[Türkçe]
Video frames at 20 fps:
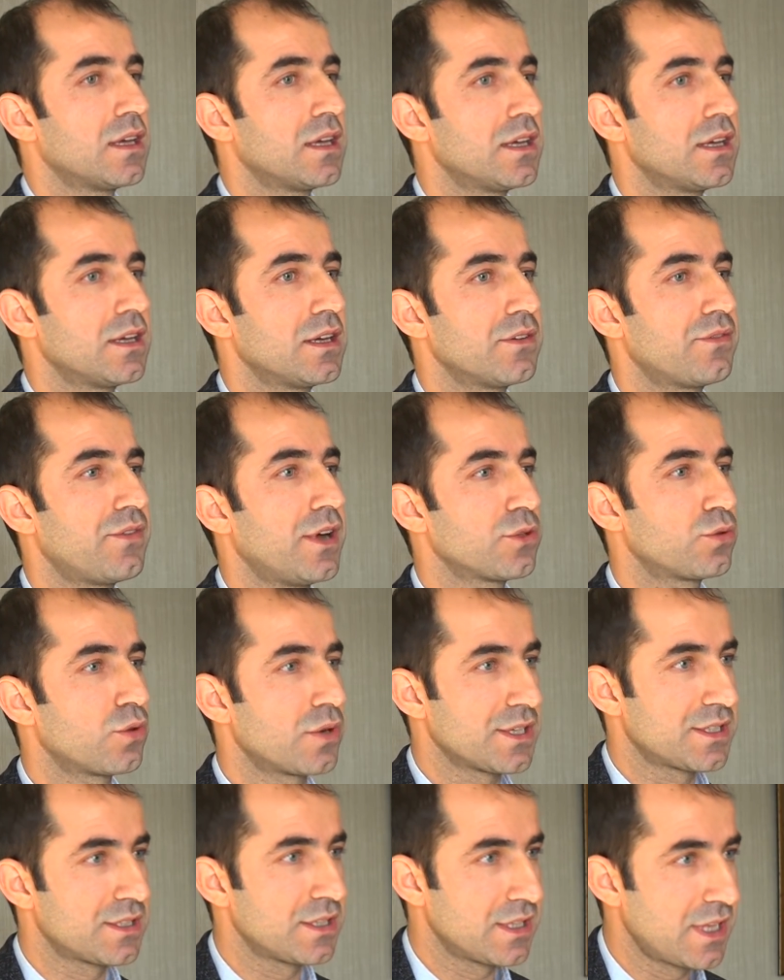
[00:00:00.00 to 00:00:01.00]
e,
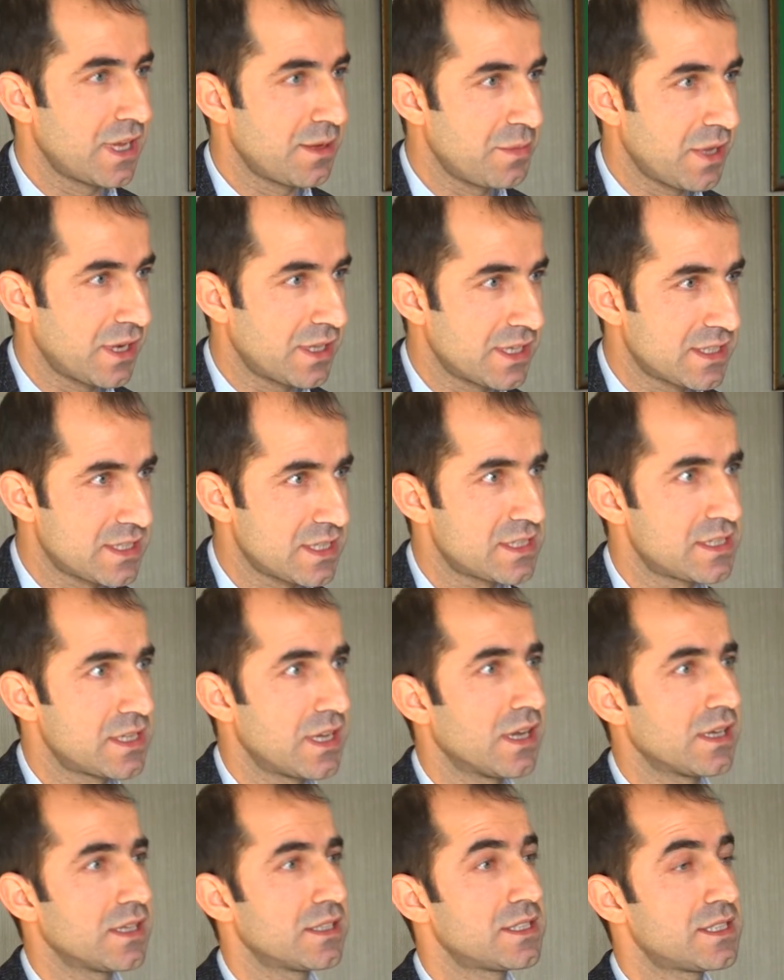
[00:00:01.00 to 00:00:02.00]
faturasını deyim yerinde
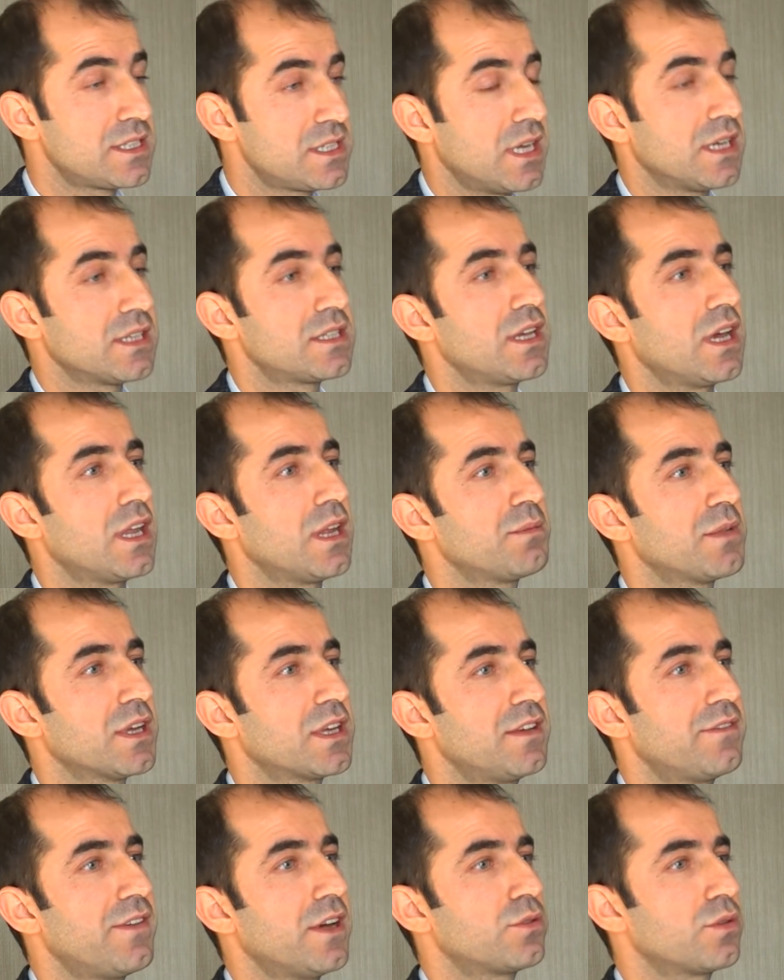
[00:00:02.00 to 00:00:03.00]
siya, siyasi
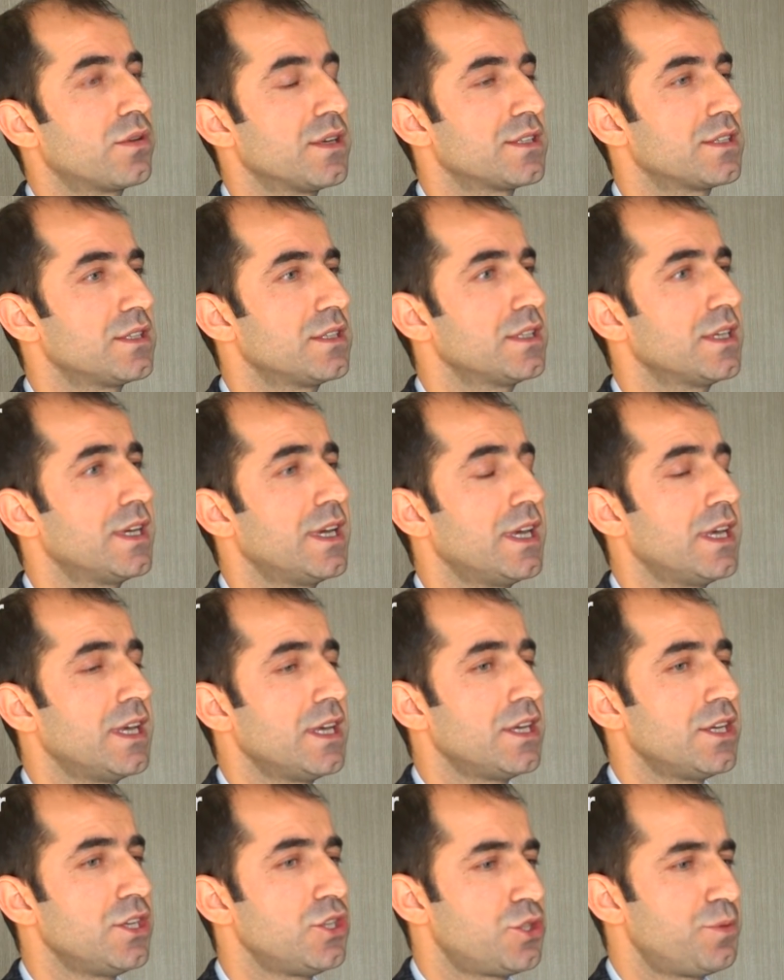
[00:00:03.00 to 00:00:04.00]
anlamdaki faturasını
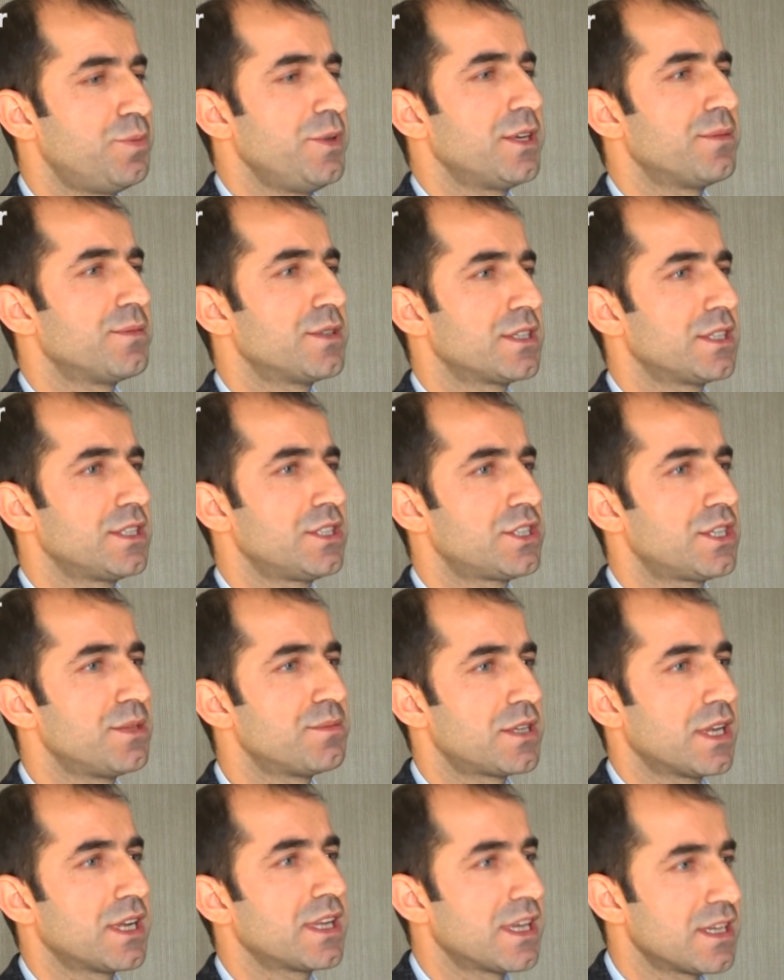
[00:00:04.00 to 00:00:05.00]
hiçbirimizin hiç
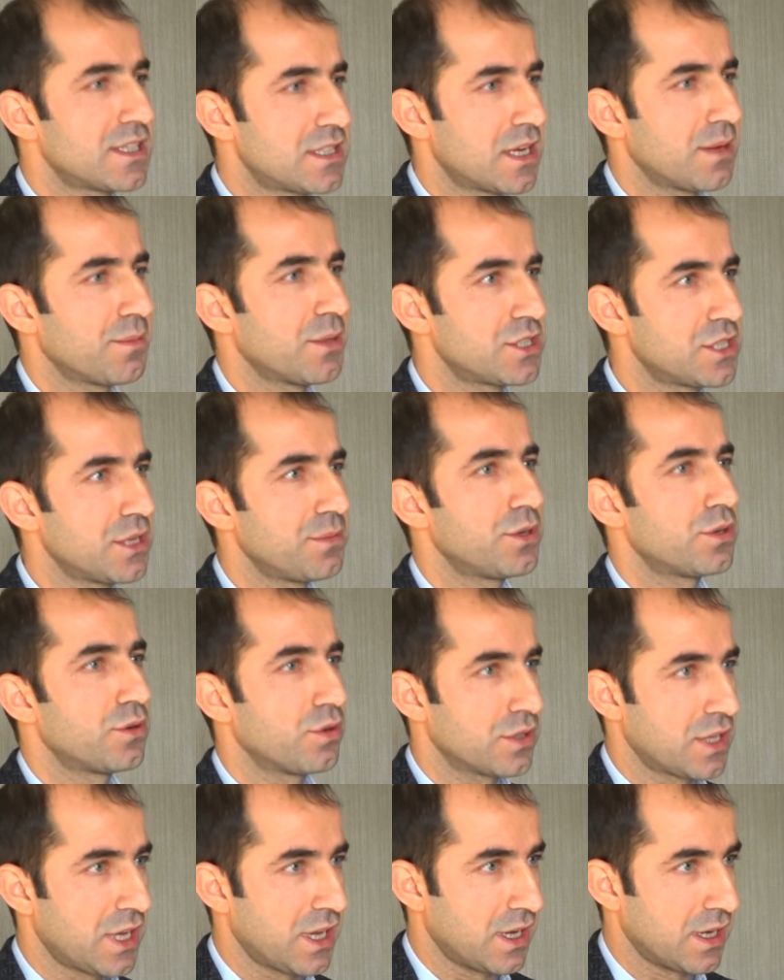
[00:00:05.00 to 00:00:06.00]
kimsenin kestiremeyeceği bir
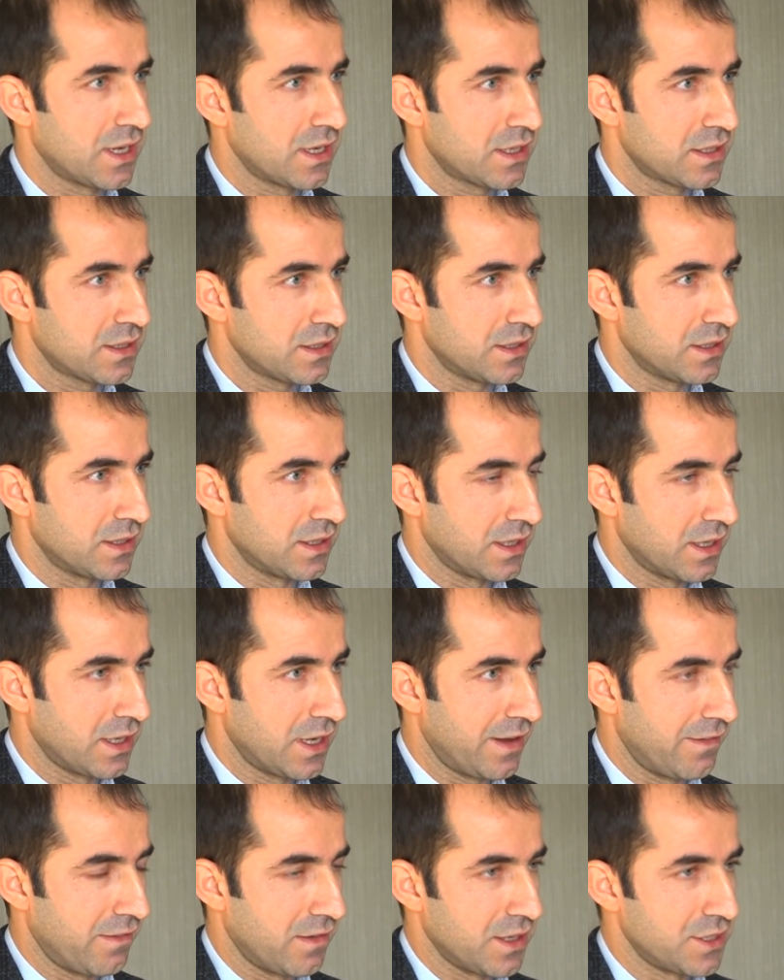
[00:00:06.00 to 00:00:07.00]
noktaya
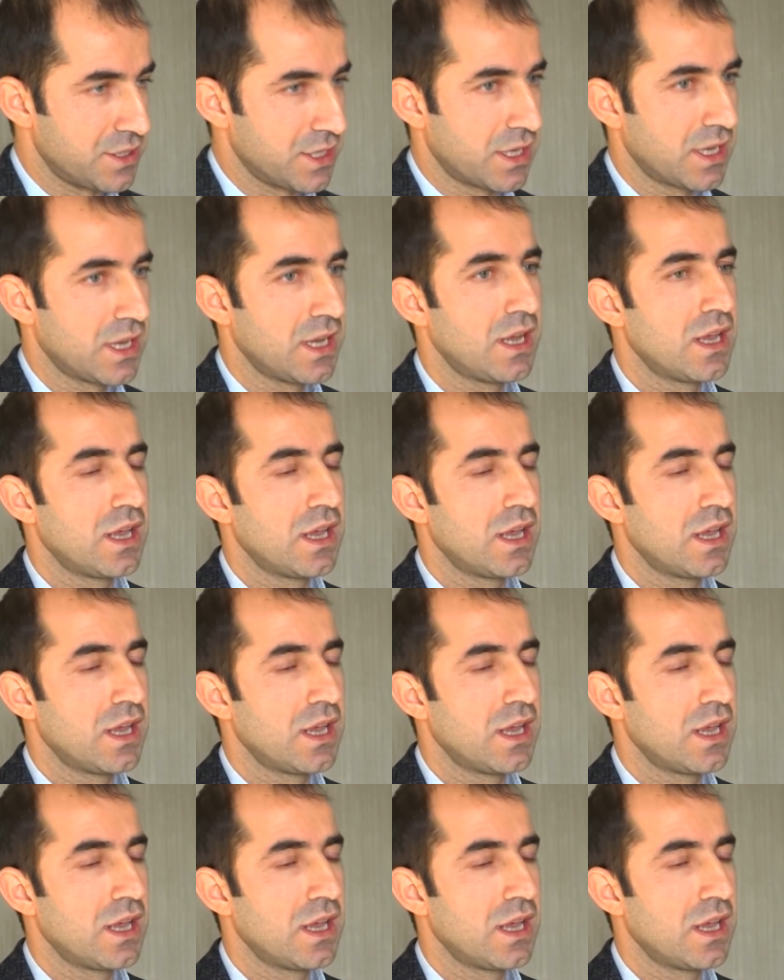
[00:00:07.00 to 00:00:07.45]
e, evrilecek.